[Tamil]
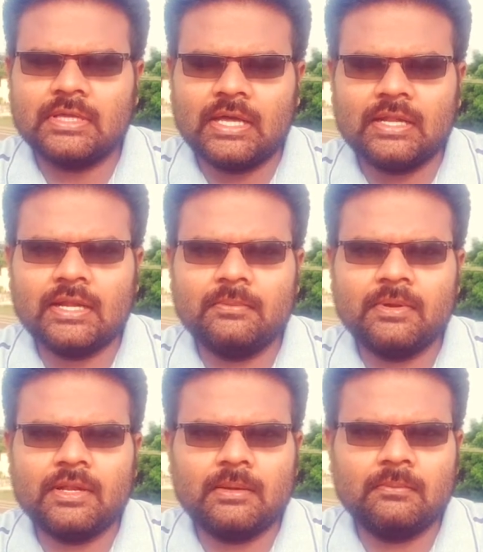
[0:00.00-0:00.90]

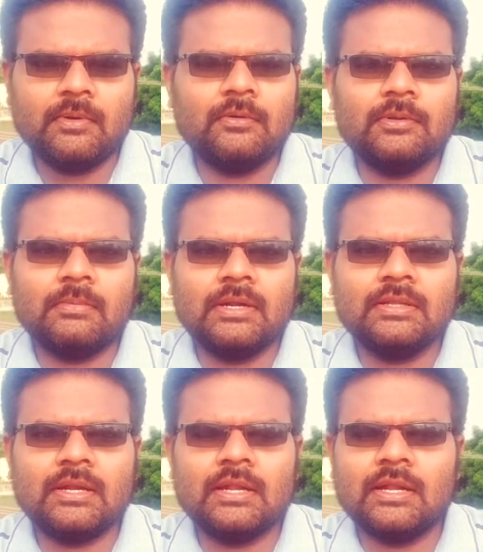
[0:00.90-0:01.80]
யாராலையுமே நம்ம வந்து
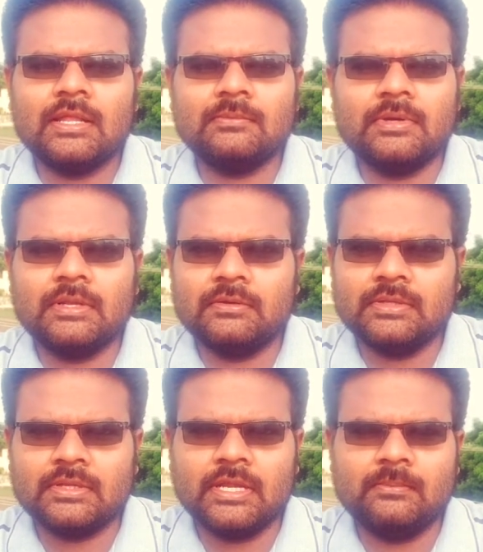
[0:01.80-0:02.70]
மனிதர்களால் அது மாதிரி
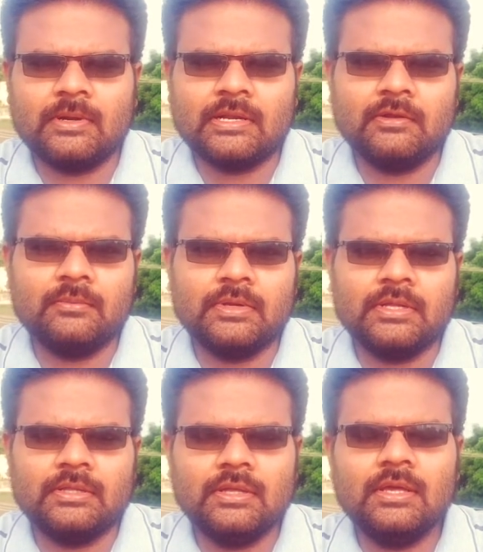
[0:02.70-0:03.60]
வந்து க்ரியேட் பண்ணவே
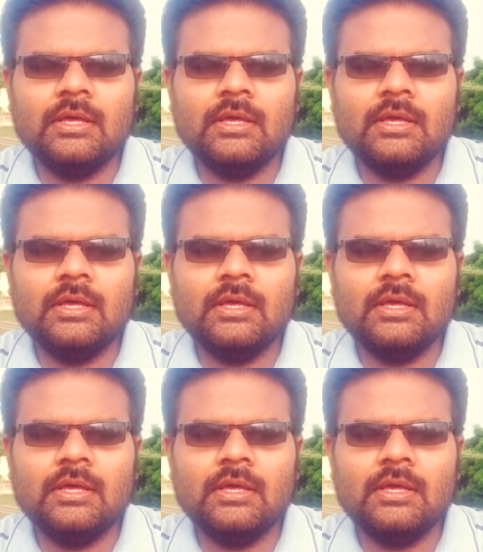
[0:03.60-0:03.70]
முடியாது